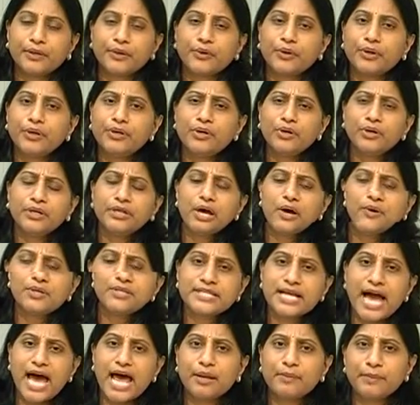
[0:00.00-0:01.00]
రెండో
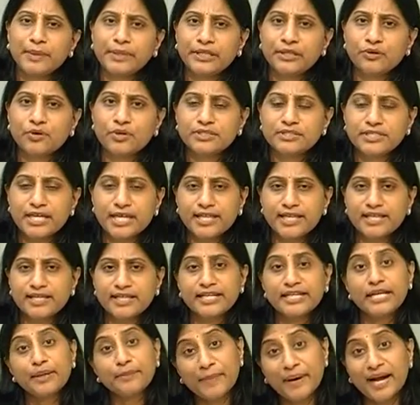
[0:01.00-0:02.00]
డౌట్ చాలామందికి వచ్చేది
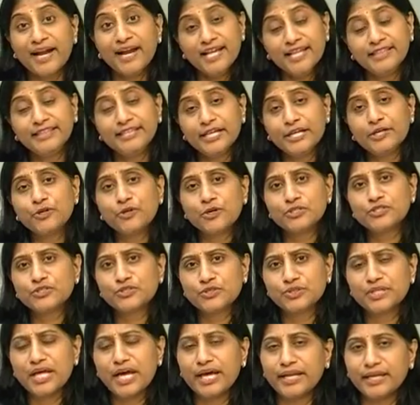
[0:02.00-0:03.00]
ఏంటంటే మళ్ళీ తిరిగి
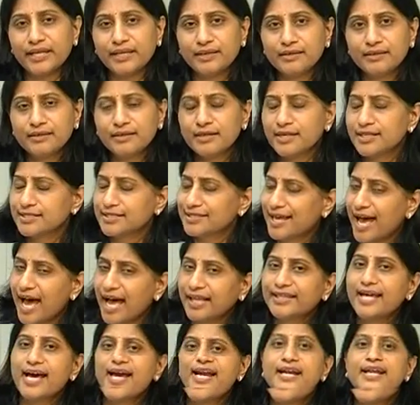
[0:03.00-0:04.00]
వస్తుందని
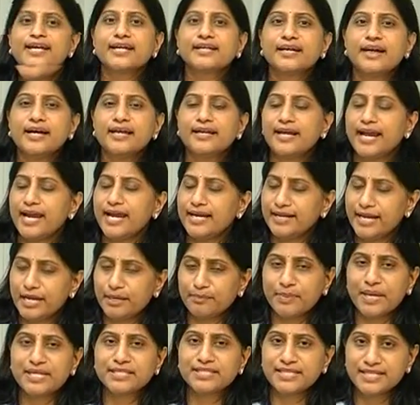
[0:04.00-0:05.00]
సాధారణంగా నైన్
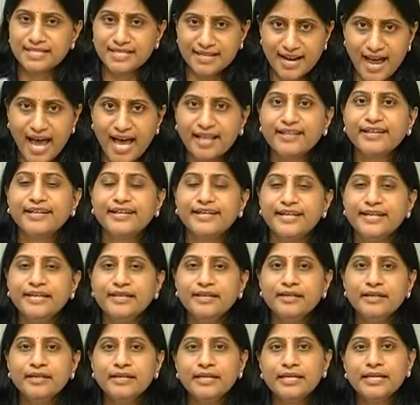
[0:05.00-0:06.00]
నైన్ పర్సెంట్ రాదండి
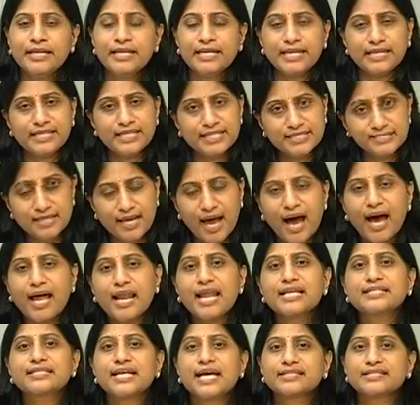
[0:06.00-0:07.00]
ఇది
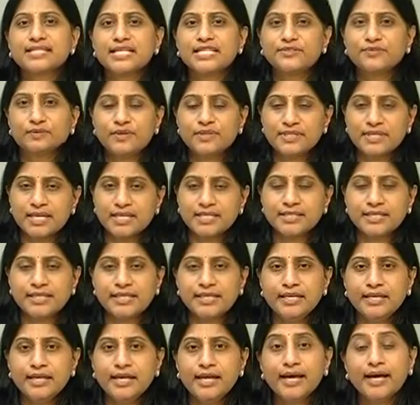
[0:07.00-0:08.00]
చాలా సక్సెస్ఫుల్
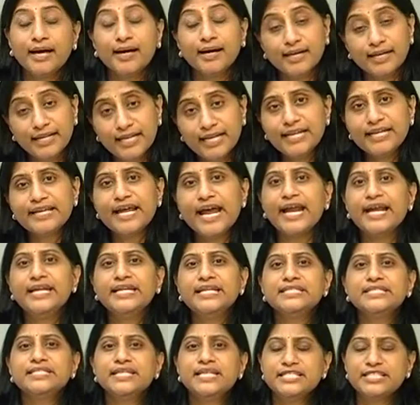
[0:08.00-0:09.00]
సర్జరీ ఎర్లీ
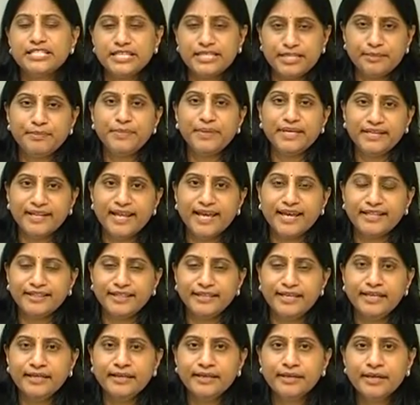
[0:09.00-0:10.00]
నైంటీస్ నుంచి ఇది బిగిన్
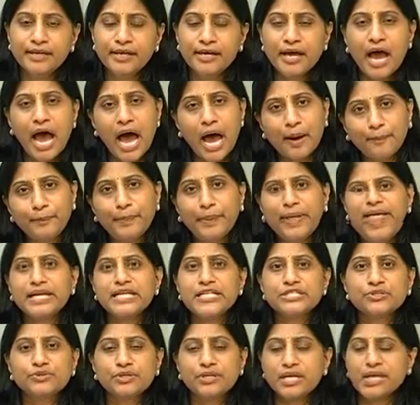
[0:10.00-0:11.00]
అయింది అప్పటి
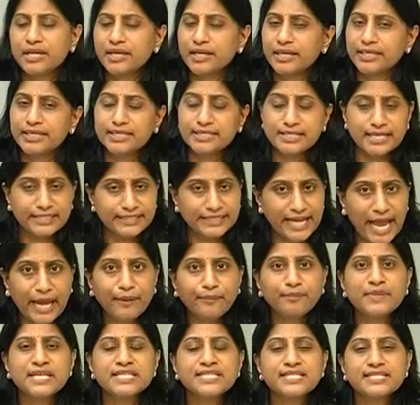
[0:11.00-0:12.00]
నుంచి కూడా ఇట్ ఈస్ అ
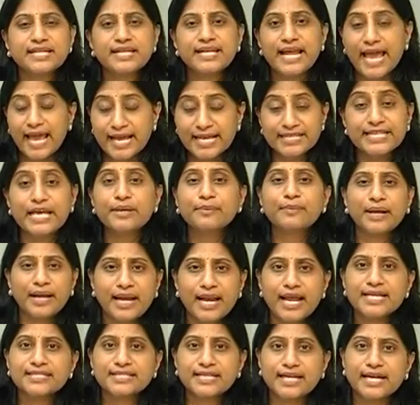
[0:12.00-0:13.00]
టైం టెస్టెడ్
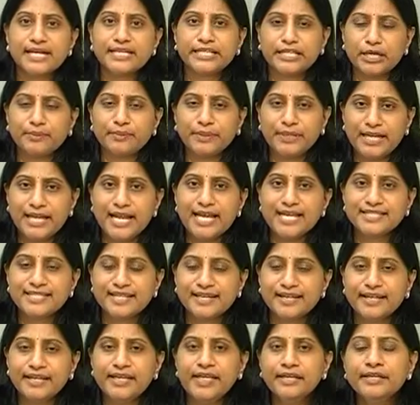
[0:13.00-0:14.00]
ఎగ్జైమర్ లేజర్ అంటాం ఈ
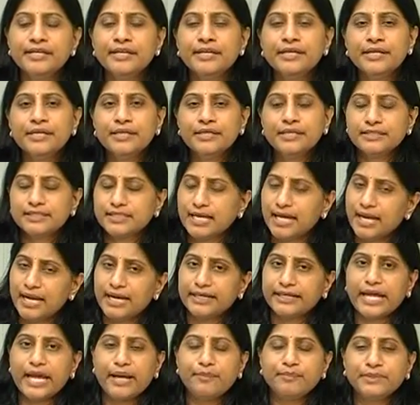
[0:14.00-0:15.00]
లేజర్ని
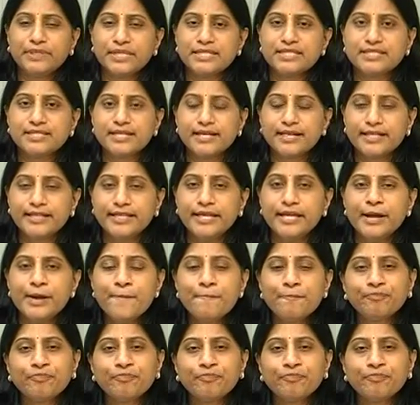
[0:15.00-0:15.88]
చాలా టైం టెస్టెడ్ అది